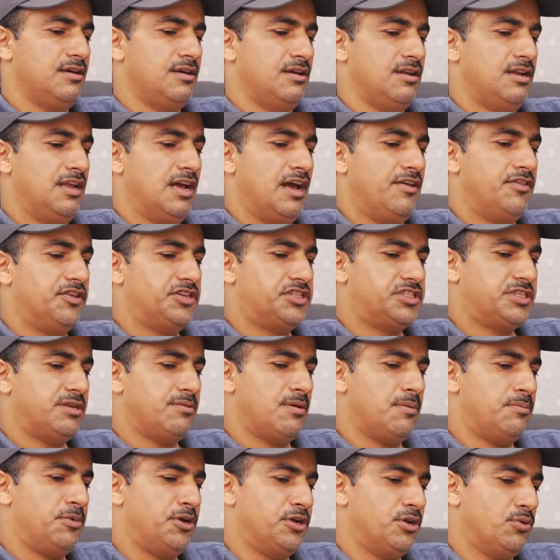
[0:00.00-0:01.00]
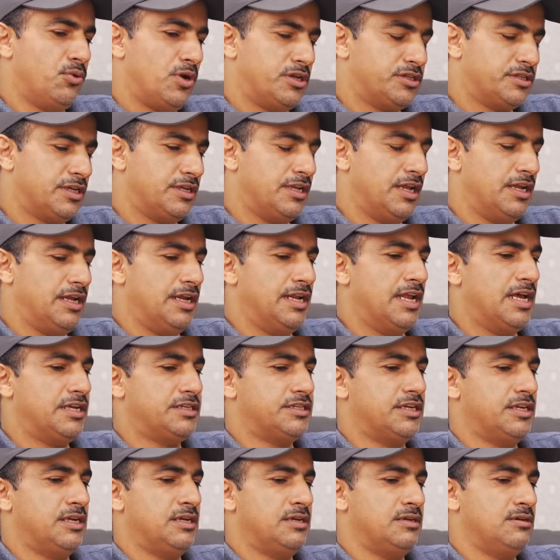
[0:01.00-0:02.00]
لهذا السبب احنا واصلنا العلاج
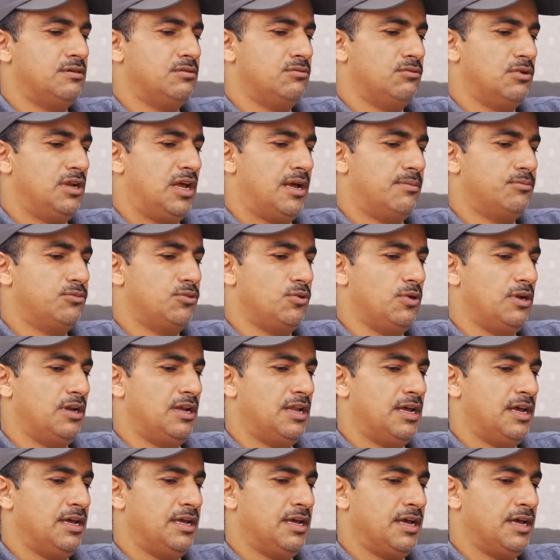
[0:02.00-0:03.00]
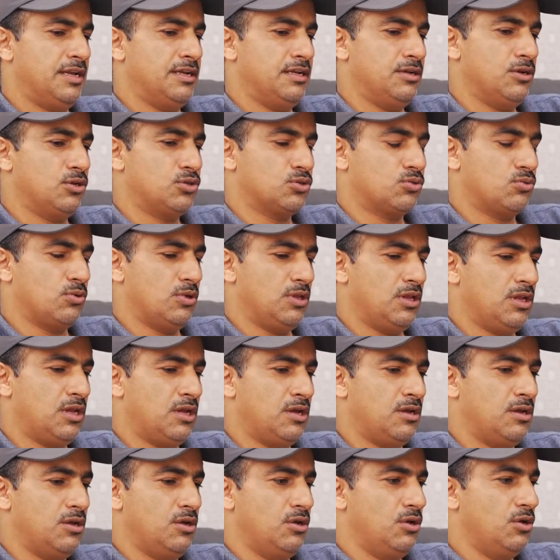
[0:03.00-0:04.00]
هنا والحمد لله يعني نشكر
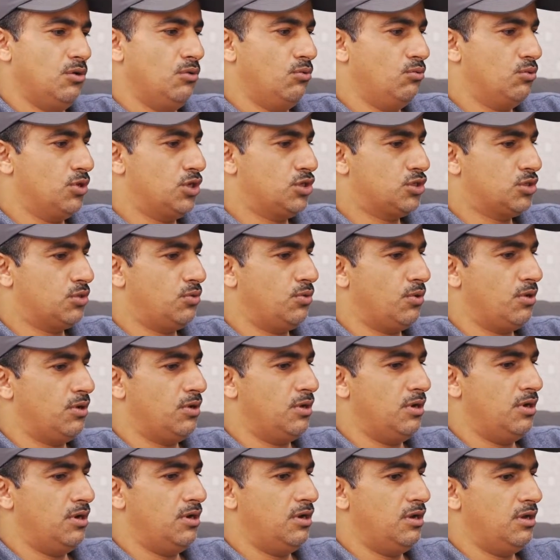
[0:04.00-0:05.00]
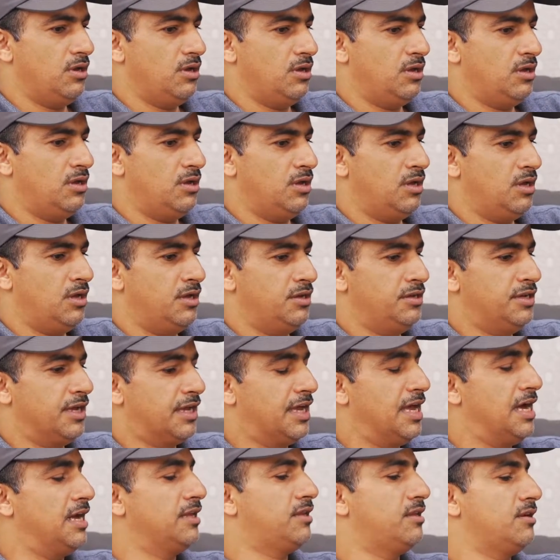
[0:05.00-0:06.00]
الله ونشكر
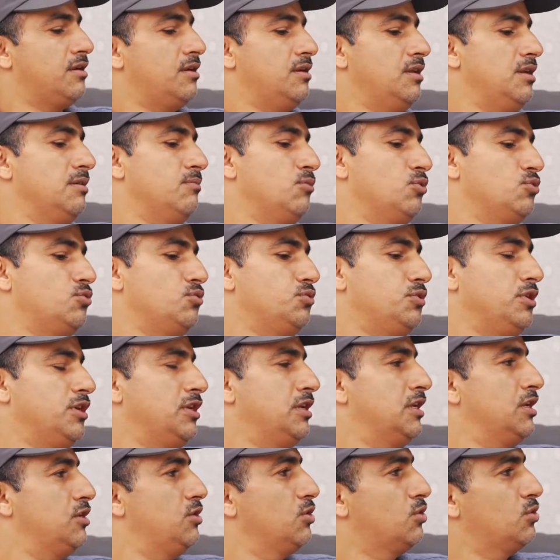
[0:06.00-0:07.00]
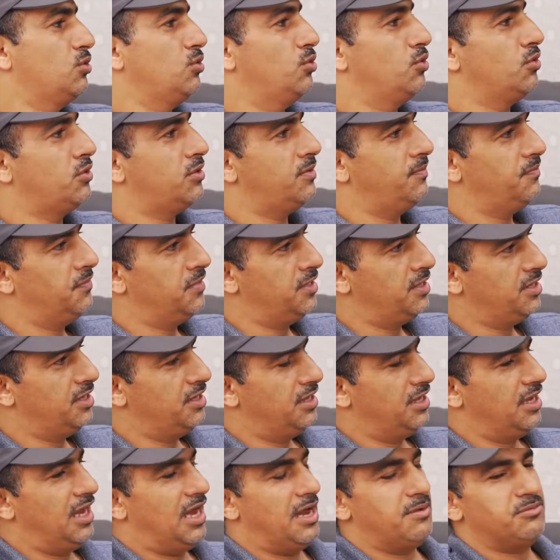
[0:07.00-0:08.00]
الدكاتره اللي موجودين هنا الدكتور
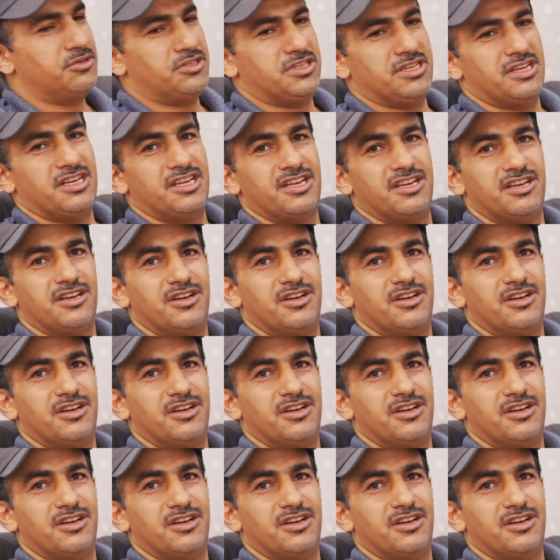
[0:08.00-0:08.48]
حمزه